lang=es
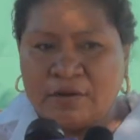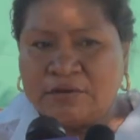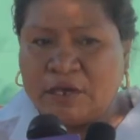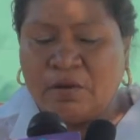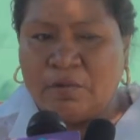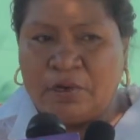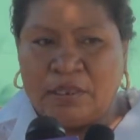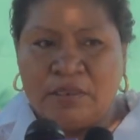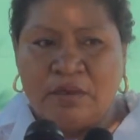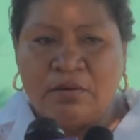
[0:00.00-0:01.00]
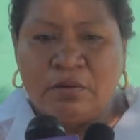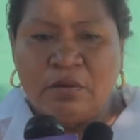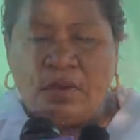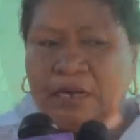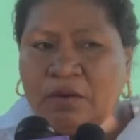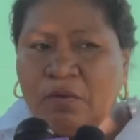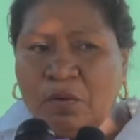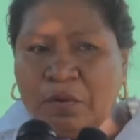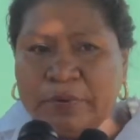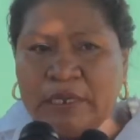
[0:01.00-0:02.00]
las cosas, como le digo. Él es
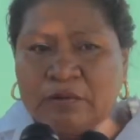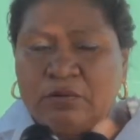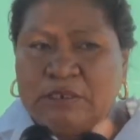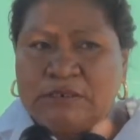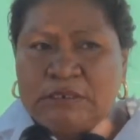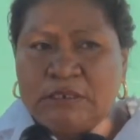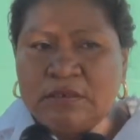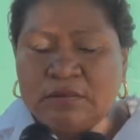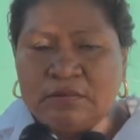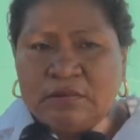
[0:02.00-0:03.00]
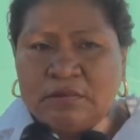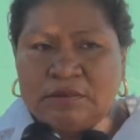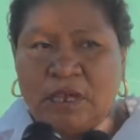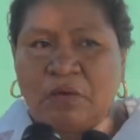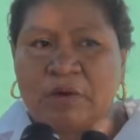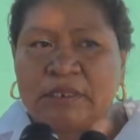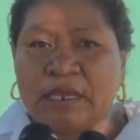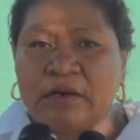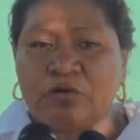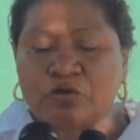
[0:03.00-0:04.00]
un gobierno que sí se
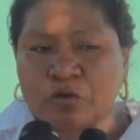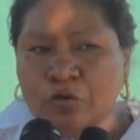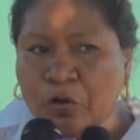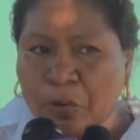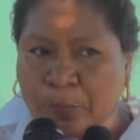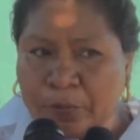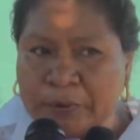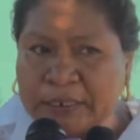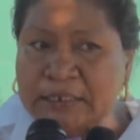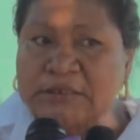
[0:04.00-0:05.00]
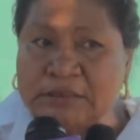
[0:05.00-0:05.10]
acuerda de nosotros los pobres que